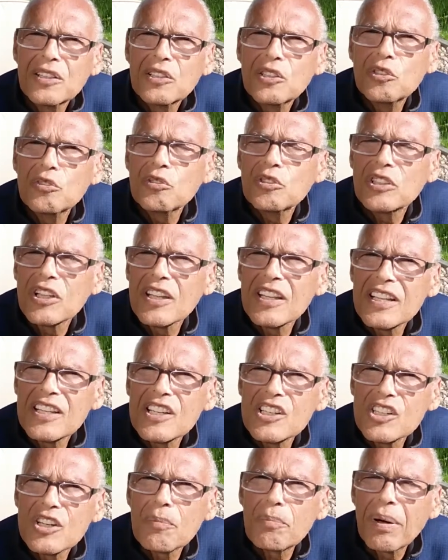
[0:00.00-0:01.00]
Je vous en ai
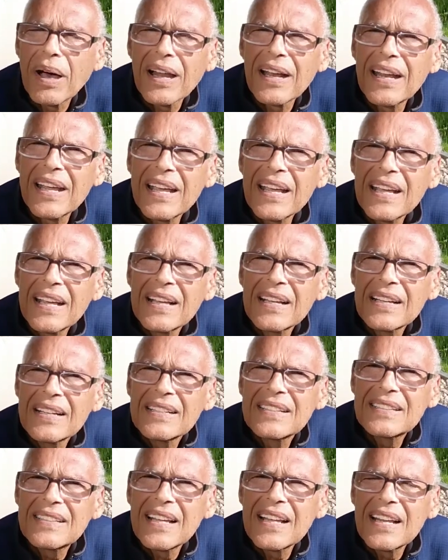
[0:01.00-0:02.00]
déjà parlé.
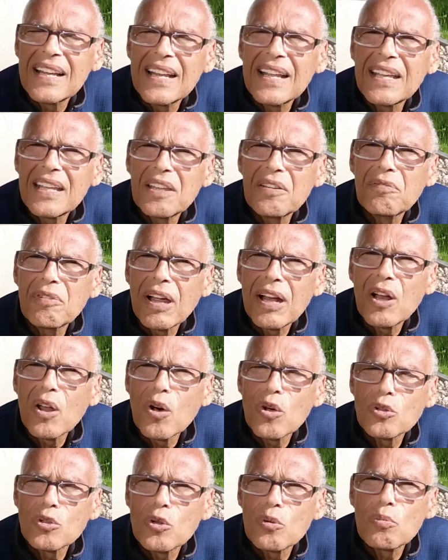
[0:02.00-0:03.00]
C'est
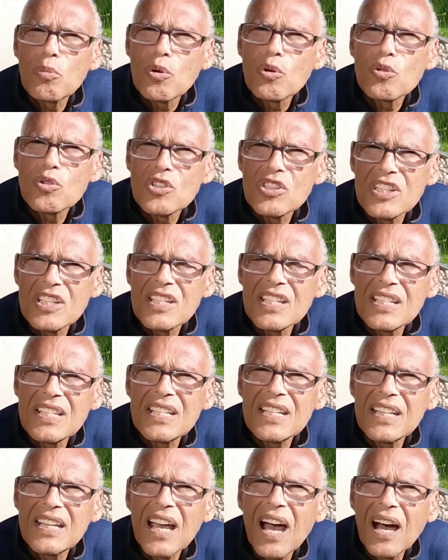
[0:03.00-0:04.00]
l'équivalent de mon
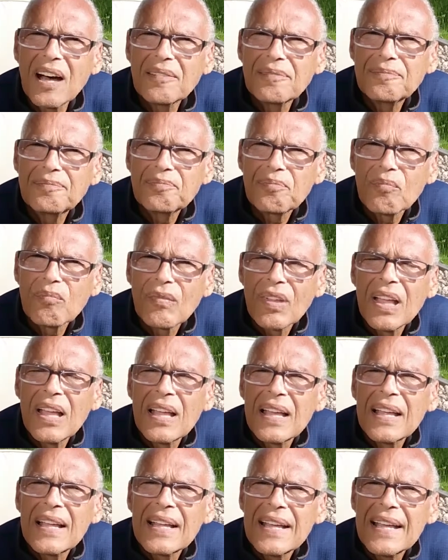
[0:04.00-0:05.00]
Zitiga
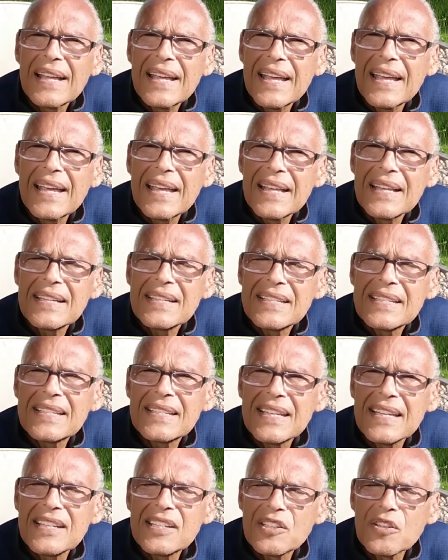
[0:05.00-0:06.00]
et
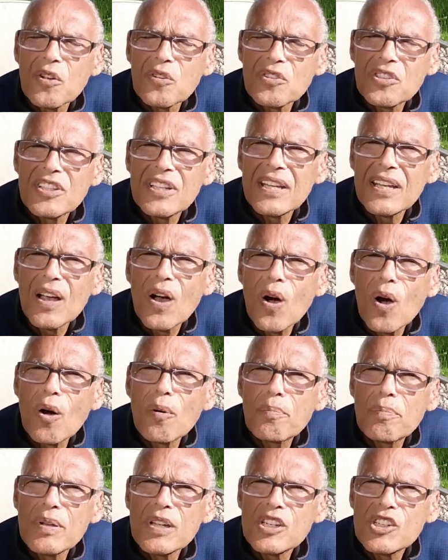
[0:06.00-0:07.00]
c'est censé
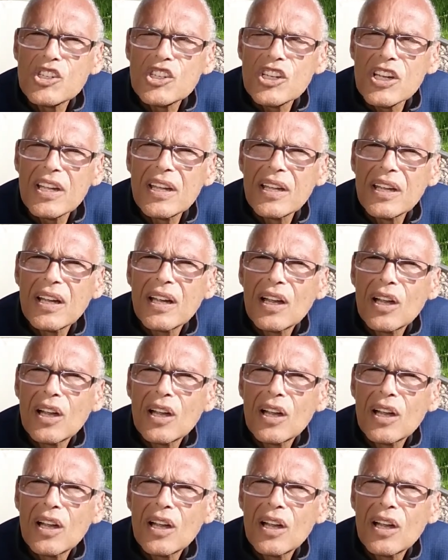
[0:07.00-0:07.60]
empêcher